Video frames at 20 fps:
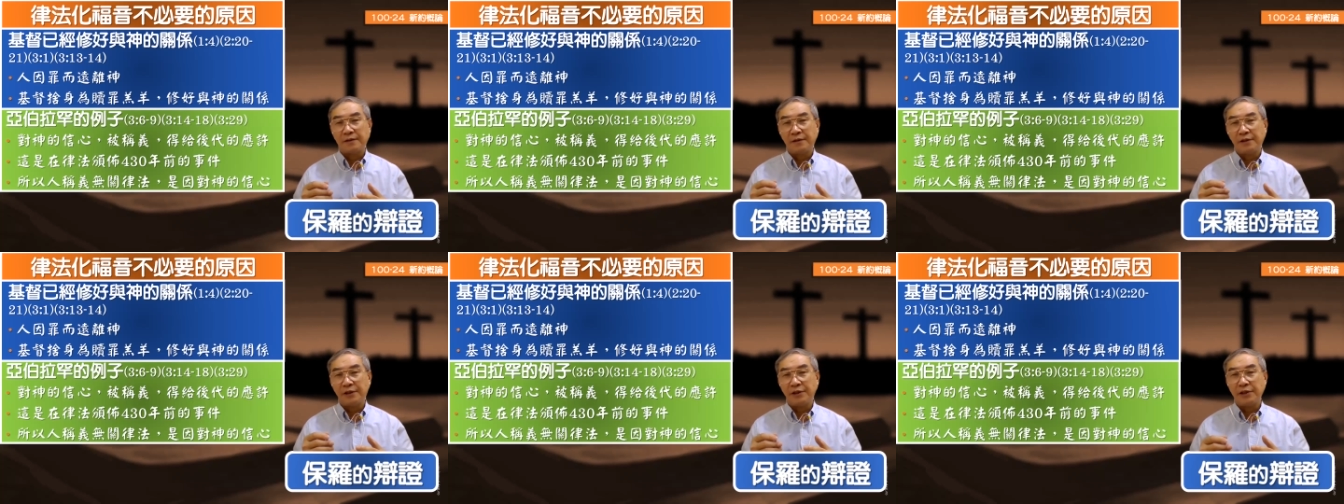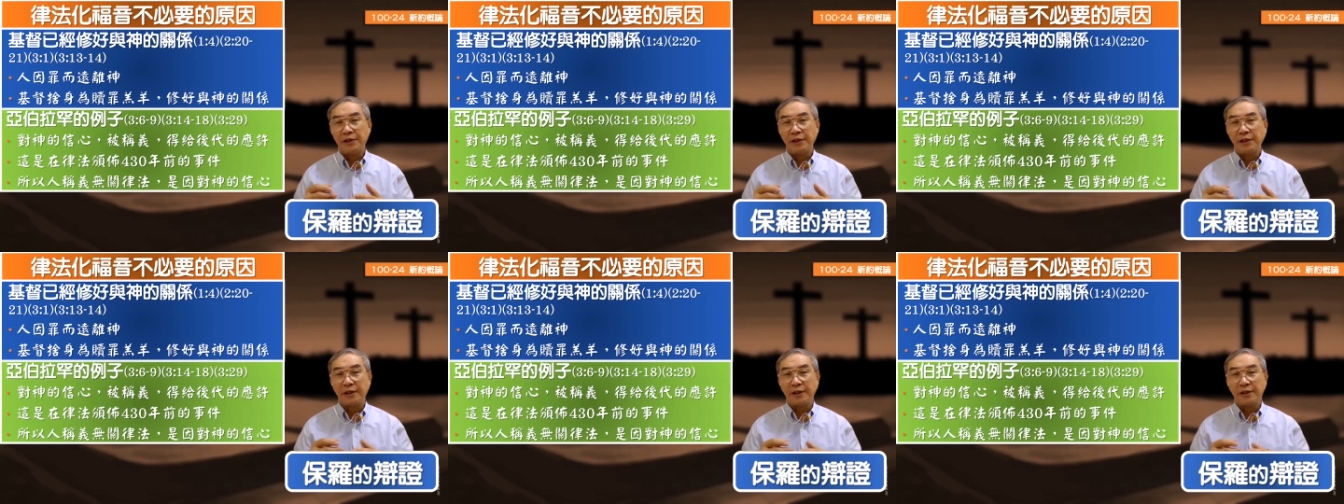立
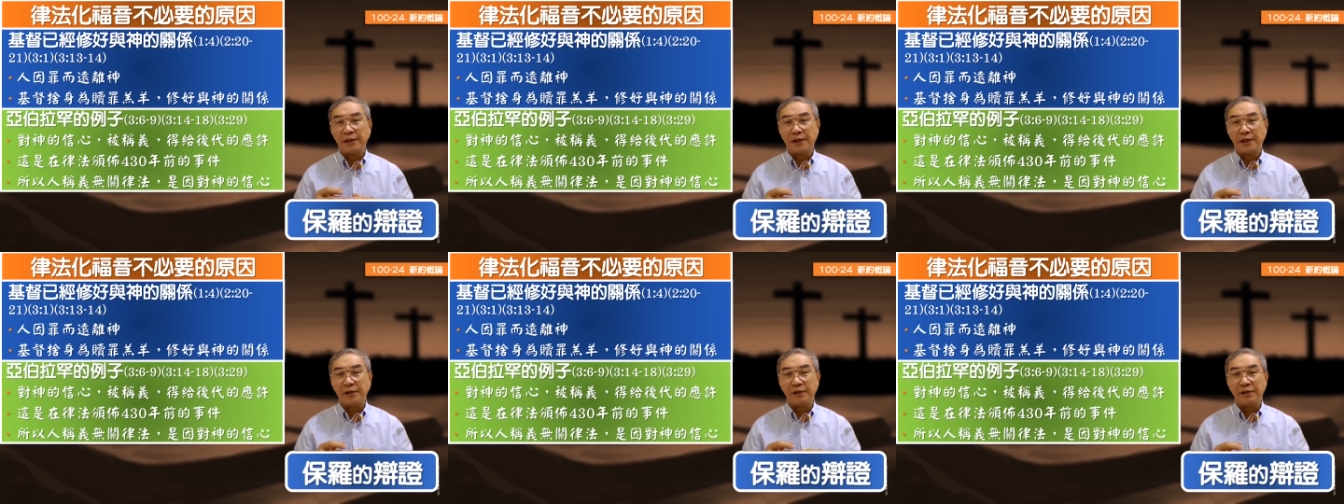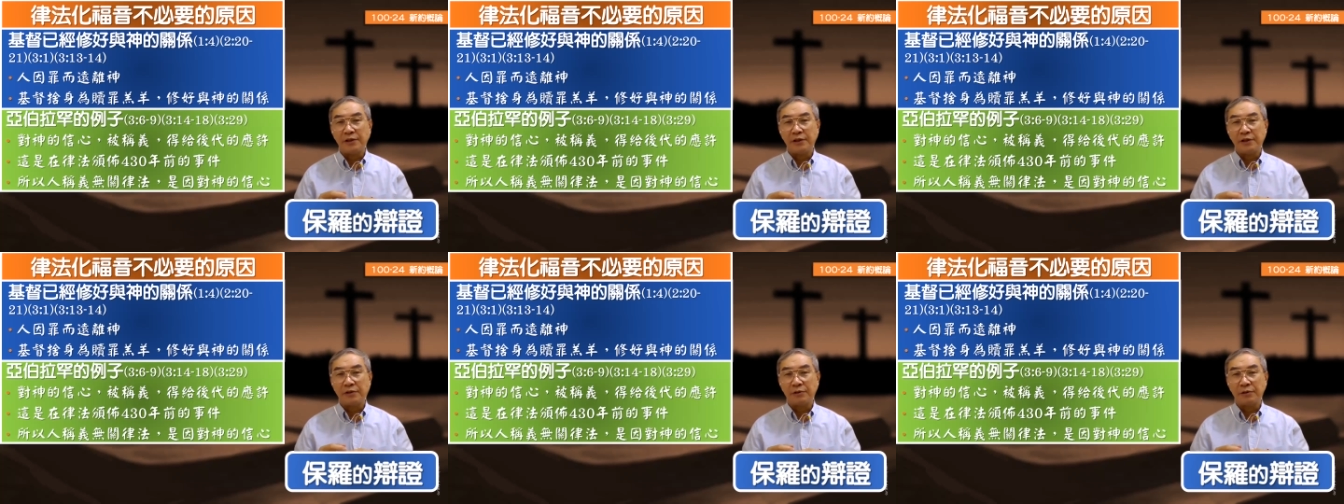业跟他
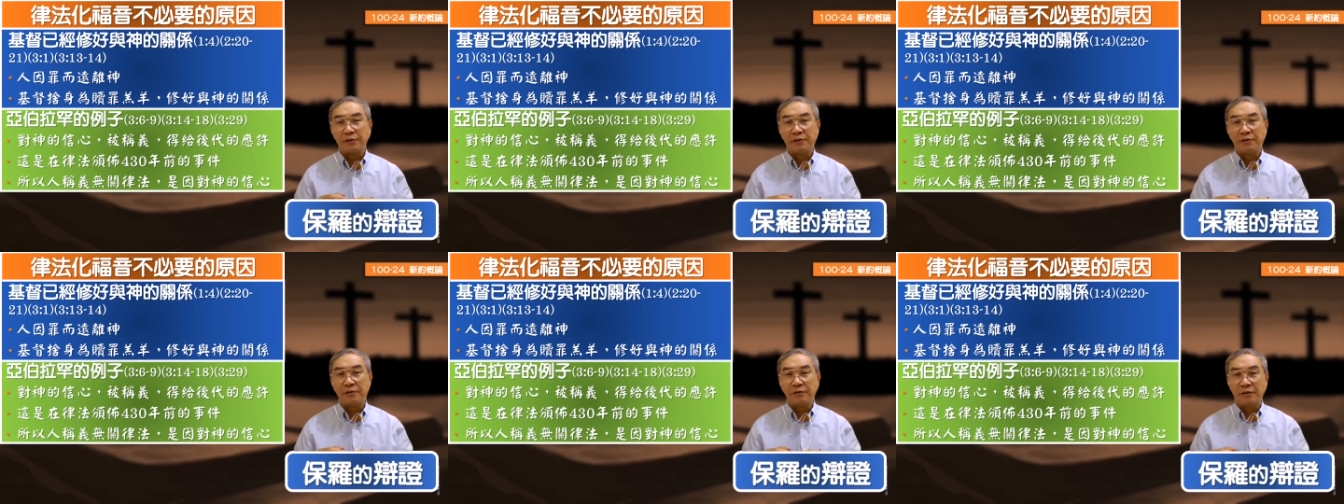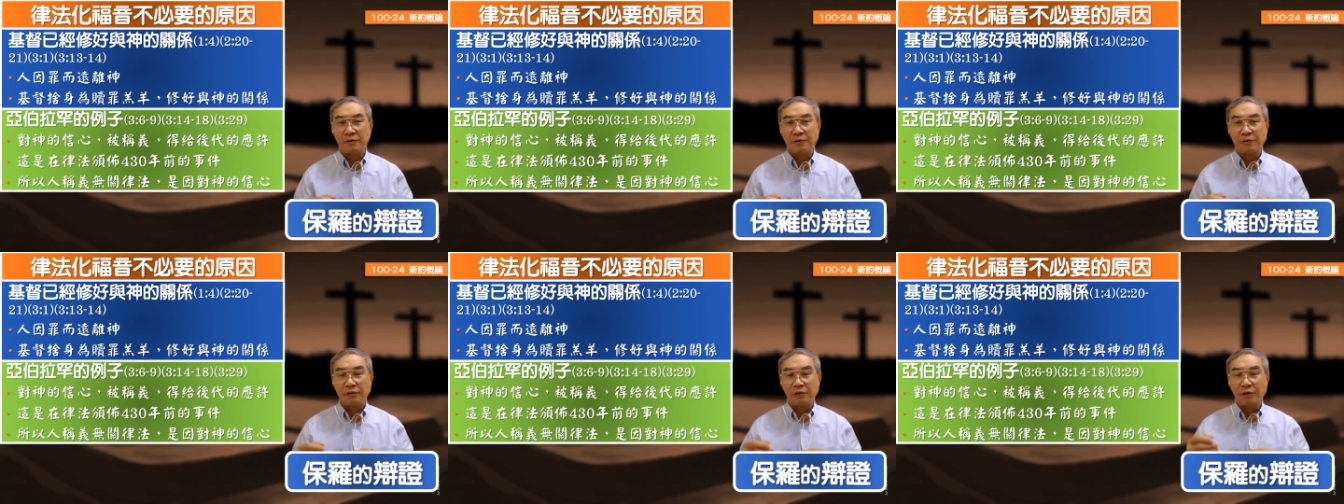立业说，我
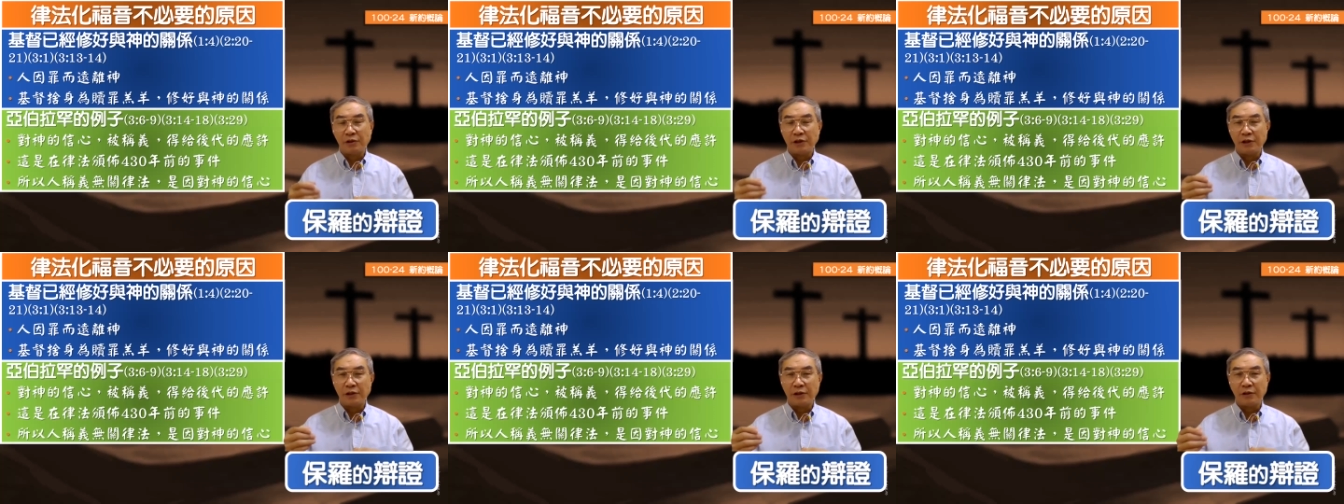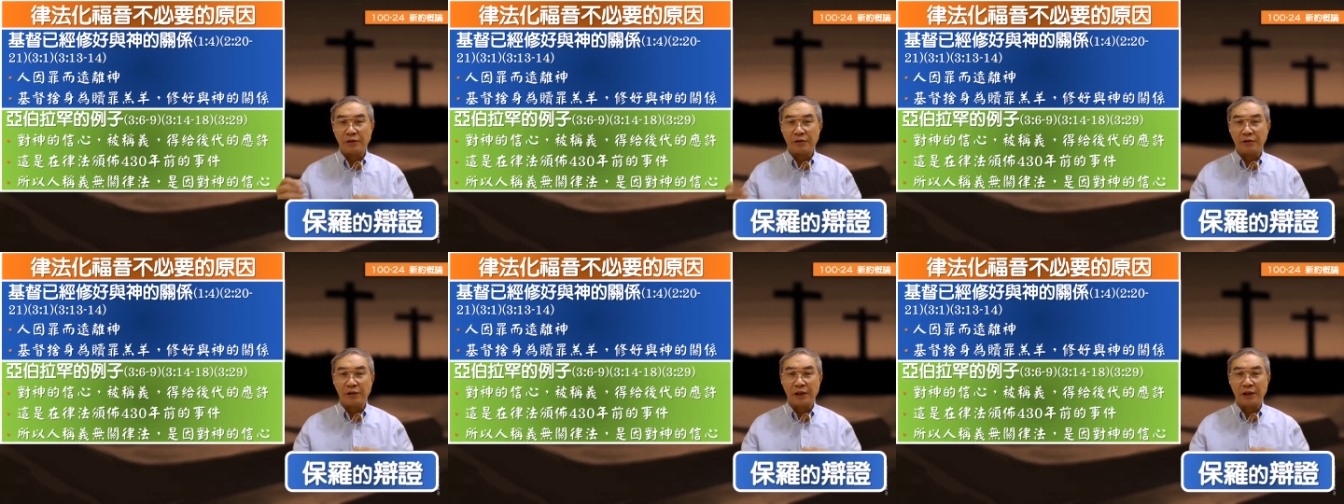我对你的
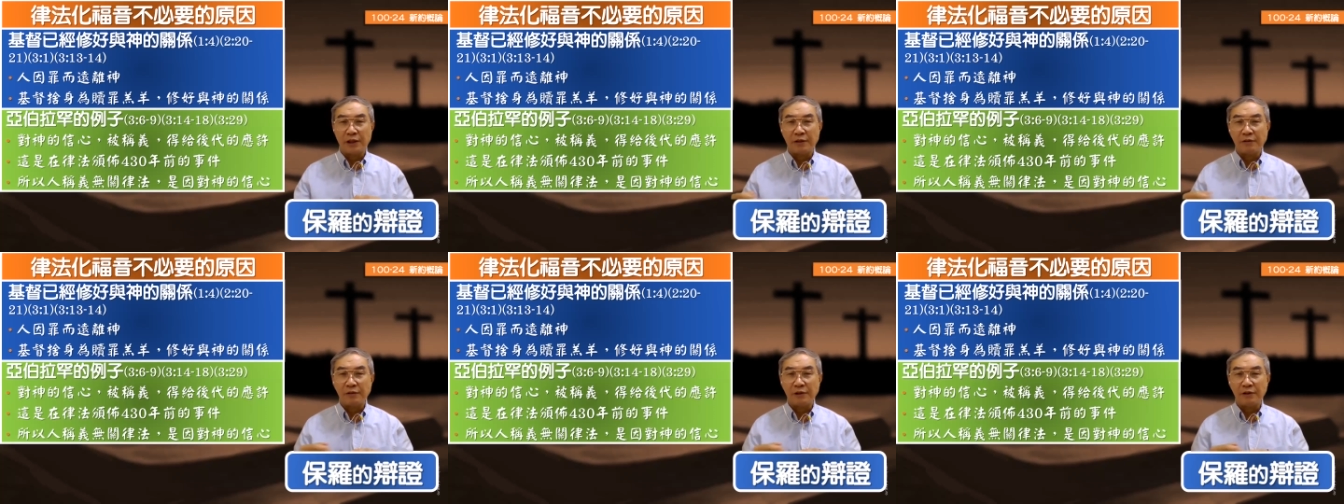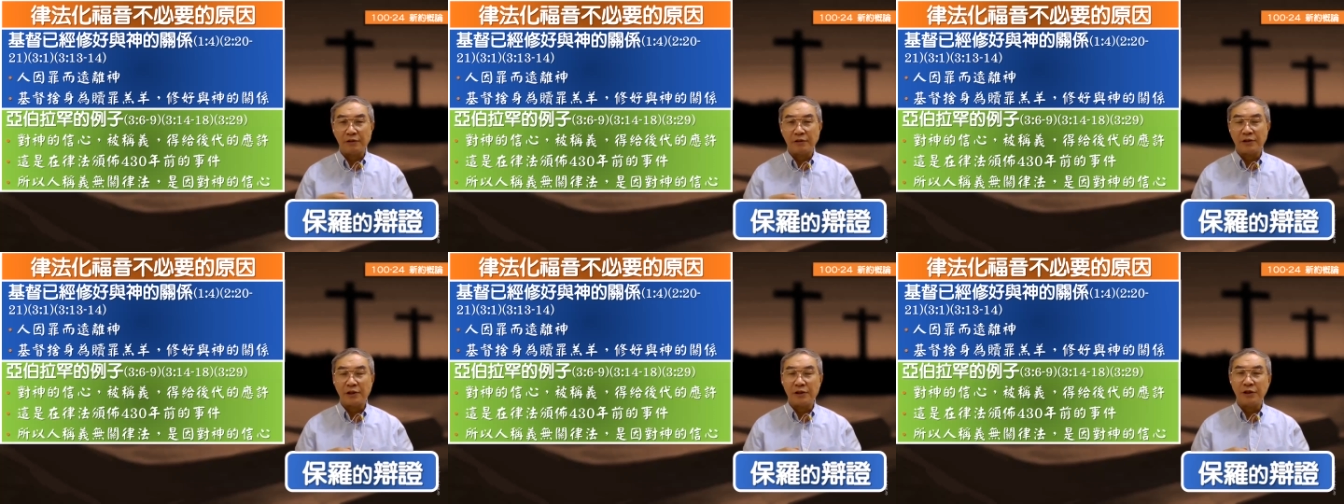后代会
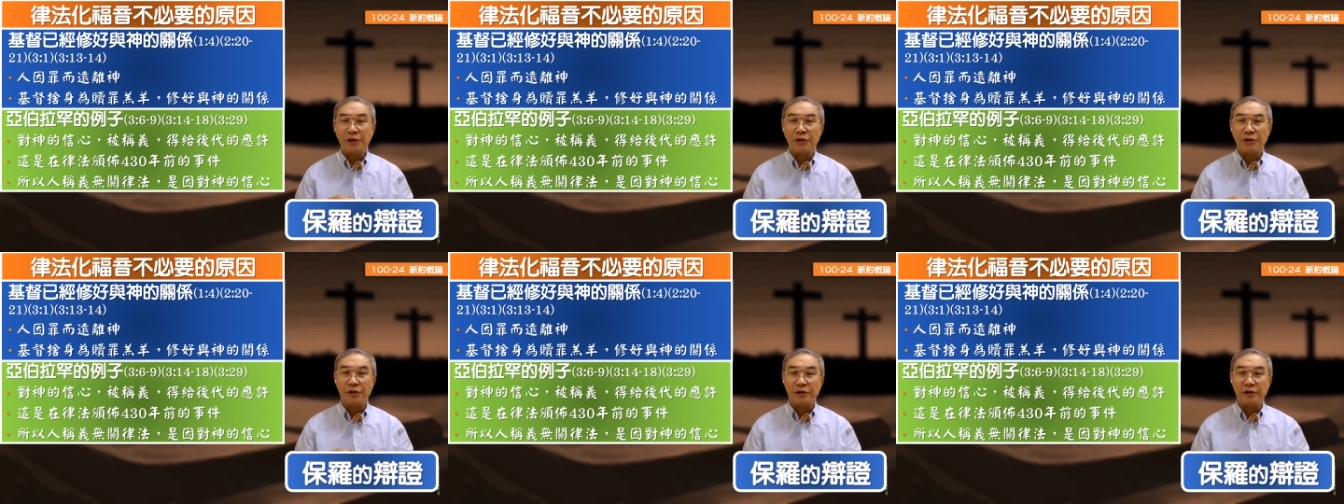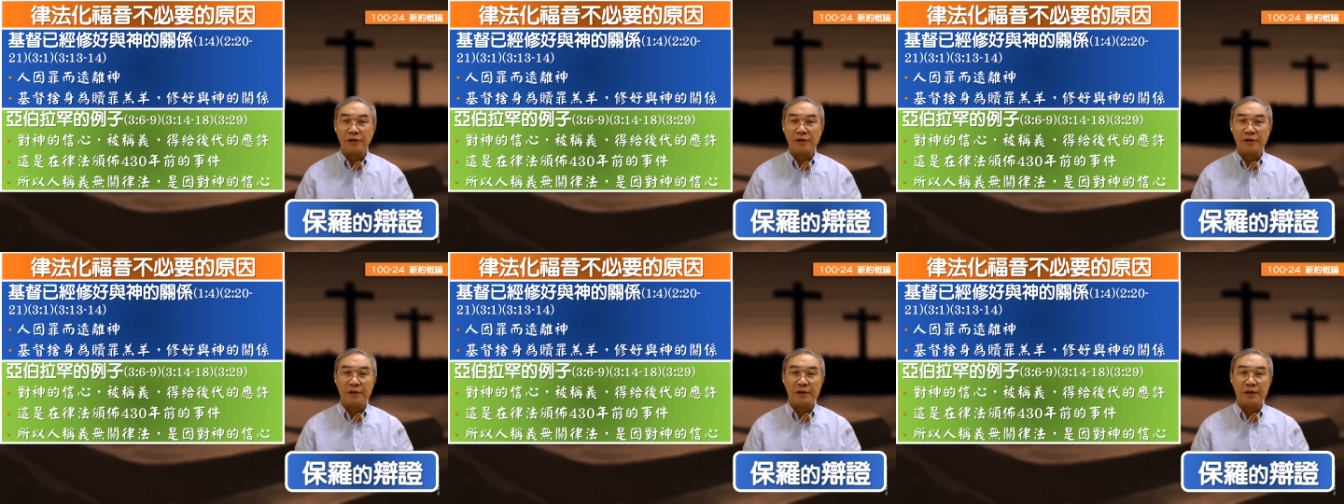有一些应
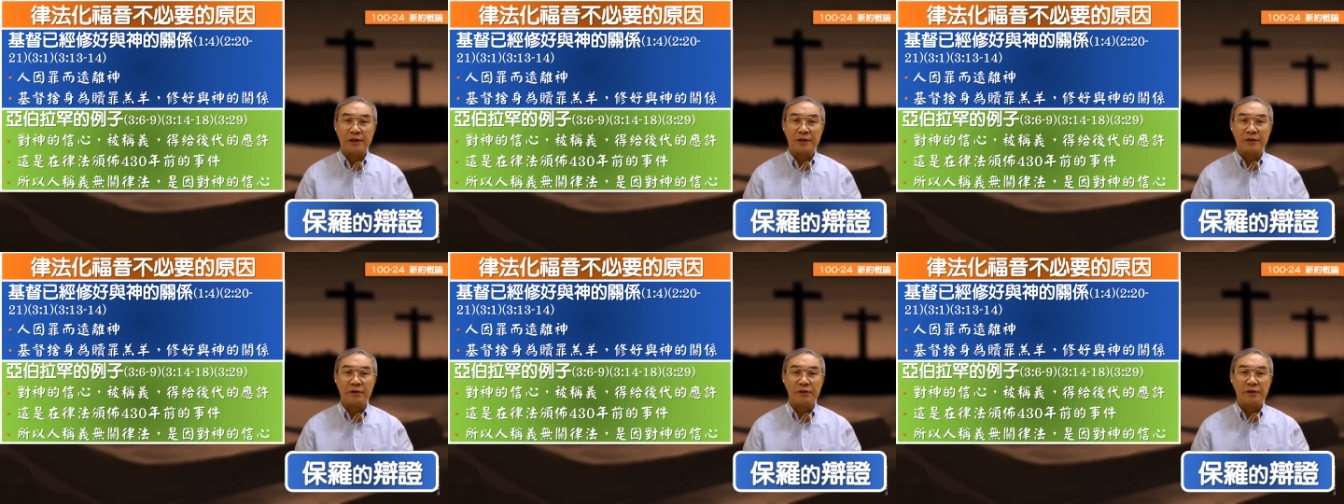许啊，